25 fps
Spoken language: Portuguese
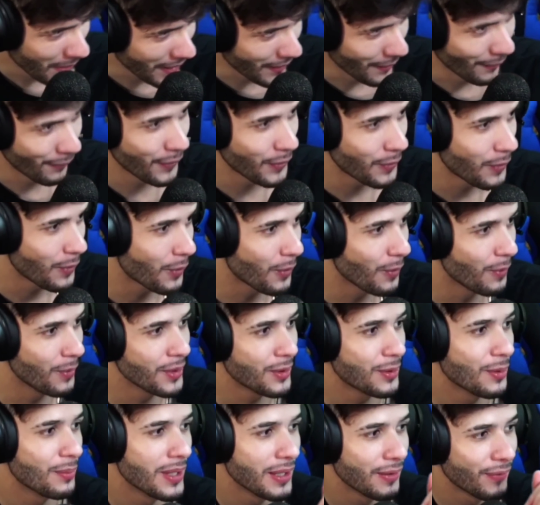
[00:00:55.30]
Mano, eu fico com
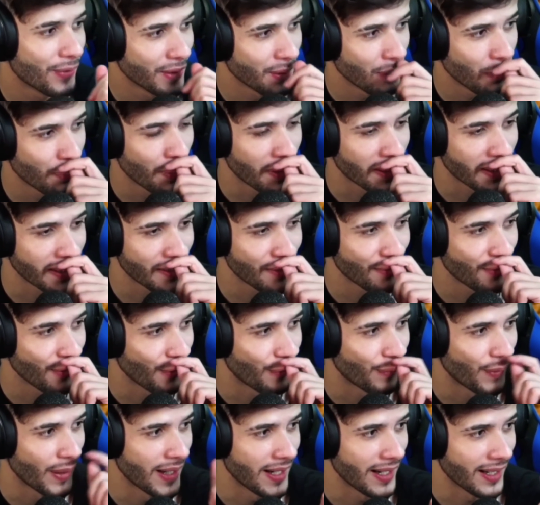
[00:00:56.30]
muito medo de fazer propaganda de
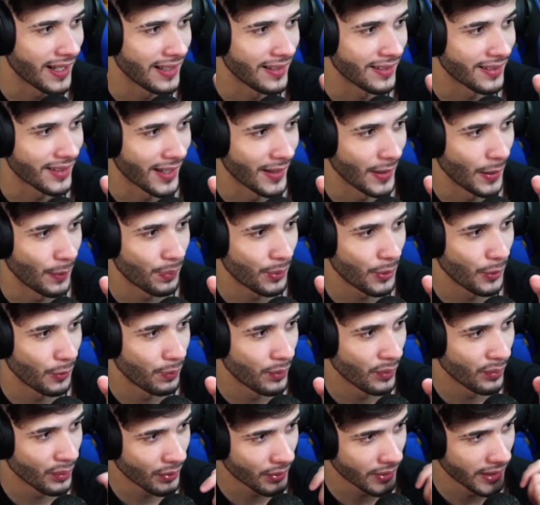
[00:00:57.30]
Free Fire aqui nesse canal, porque o
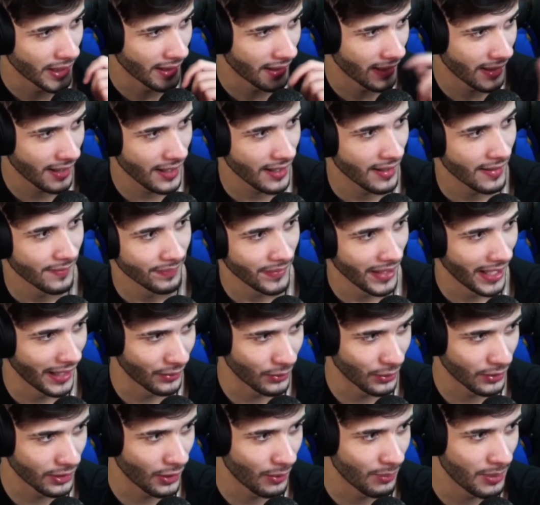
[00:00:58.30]
público daqui é
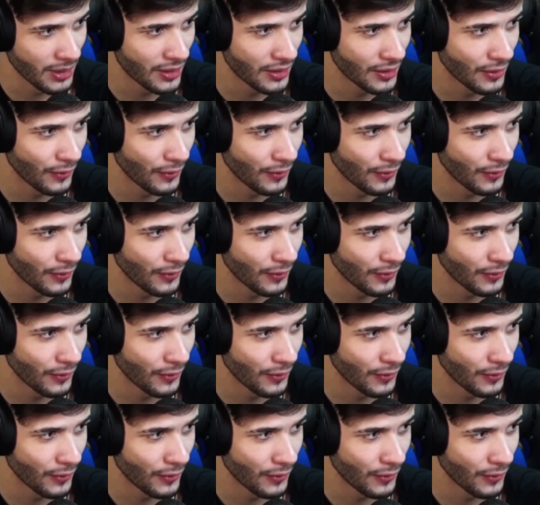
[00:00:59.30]
totalmente